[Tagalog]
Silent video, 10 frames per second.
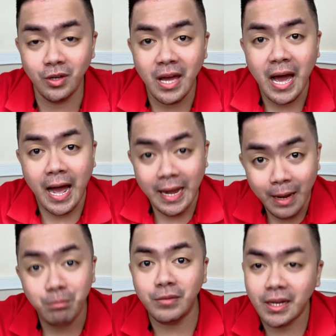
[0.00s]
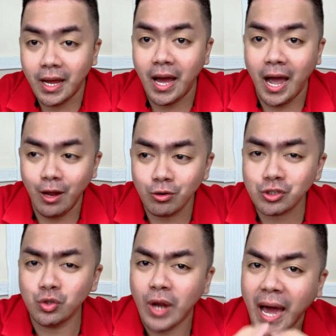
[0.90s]
alam nila halos
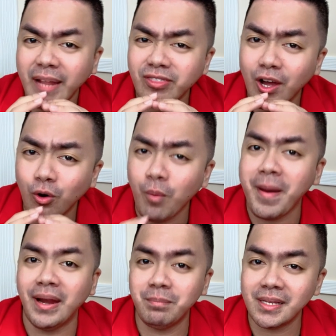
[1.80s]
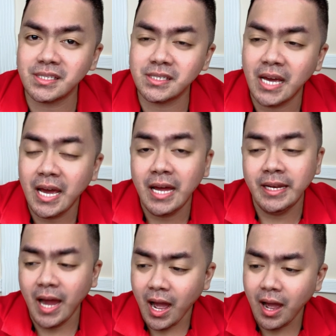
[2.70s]
yung lahat ng commandments
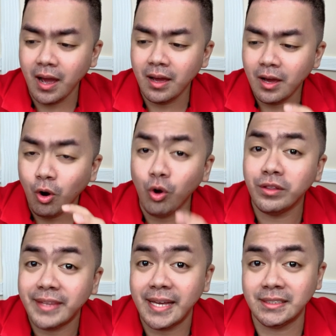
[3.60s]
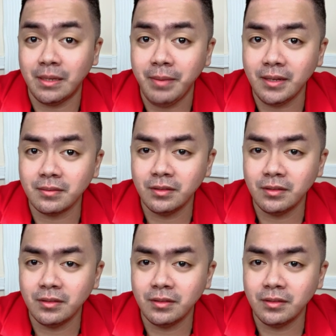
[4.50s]
ng Old Testament.